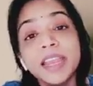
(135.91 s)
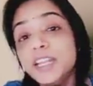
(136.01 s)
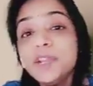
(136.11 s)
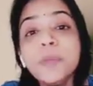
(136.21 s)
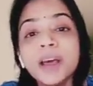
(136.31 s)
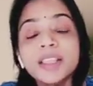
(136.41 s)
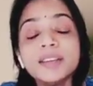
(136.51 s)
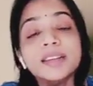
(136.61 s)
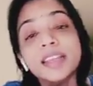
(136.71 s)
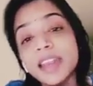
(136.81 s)
எட்டு மாத
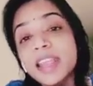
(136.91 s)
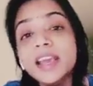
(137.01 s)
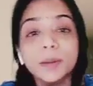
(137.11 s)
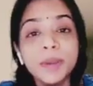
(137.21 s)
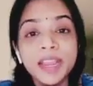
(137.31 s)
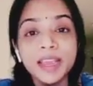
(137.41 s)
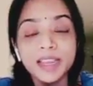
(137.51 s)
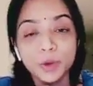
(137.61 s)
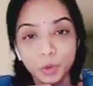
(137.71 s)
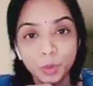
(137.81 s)
நிறை கர்ப்பிணியாக
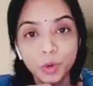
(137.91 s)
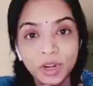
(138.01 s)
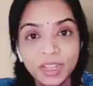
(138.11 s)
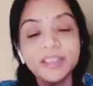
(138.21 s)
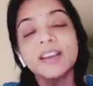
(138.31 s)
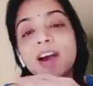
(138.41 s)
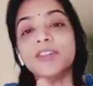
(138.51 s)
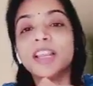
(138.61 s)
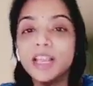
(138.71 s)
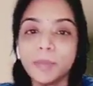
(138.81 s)
இருக்கிற ஒரு பொண்ணு
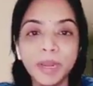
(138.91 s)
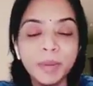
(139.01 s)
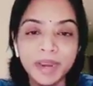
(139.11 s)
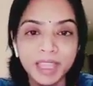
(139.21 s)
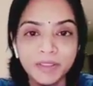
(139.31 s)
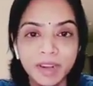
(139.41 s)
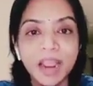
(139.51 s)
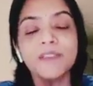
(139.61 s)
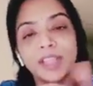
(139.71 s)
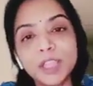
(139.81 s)
அவங்களுக்கு பரிமாறதுக்கு
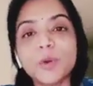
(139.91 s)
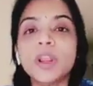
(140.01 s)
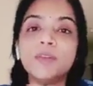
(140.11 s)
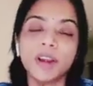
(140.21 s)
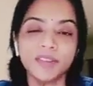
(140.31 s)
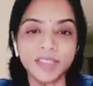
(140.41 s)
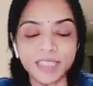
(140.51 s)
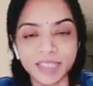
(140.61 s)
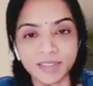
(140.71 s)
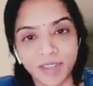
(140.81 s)
வர்றா வந்தவொன்னே அவங்கள
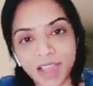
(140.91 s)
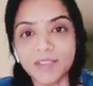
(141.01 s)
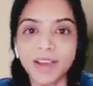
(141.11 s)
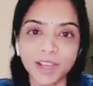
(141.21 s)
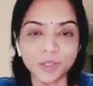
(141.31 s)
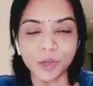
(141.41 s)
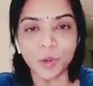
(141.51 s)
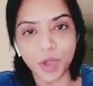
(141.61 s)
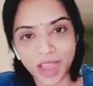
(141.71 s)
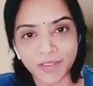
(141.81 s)
வந்துட்டு வாங்க வாங்கன்னு சொல்லி
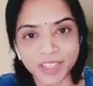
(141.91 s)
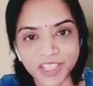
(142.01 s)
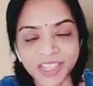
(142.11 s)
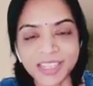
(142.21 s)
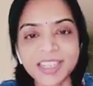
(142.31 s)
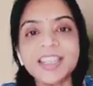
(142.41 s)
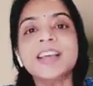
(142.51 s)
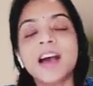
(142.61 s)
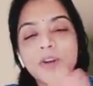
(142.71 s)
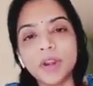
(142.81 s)
உட்கார வச்சு
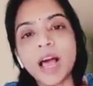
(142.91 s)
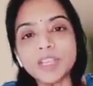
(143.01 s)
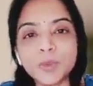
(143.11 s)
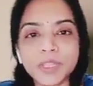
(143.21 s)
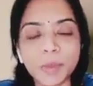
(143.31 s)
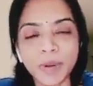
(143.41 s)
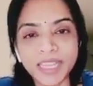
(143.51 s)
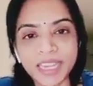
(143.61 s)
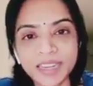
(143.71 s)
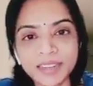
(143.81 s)
அவங்கள
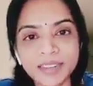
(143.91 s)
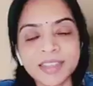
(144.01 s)
ஆசுவாசப்படுத்திட்டு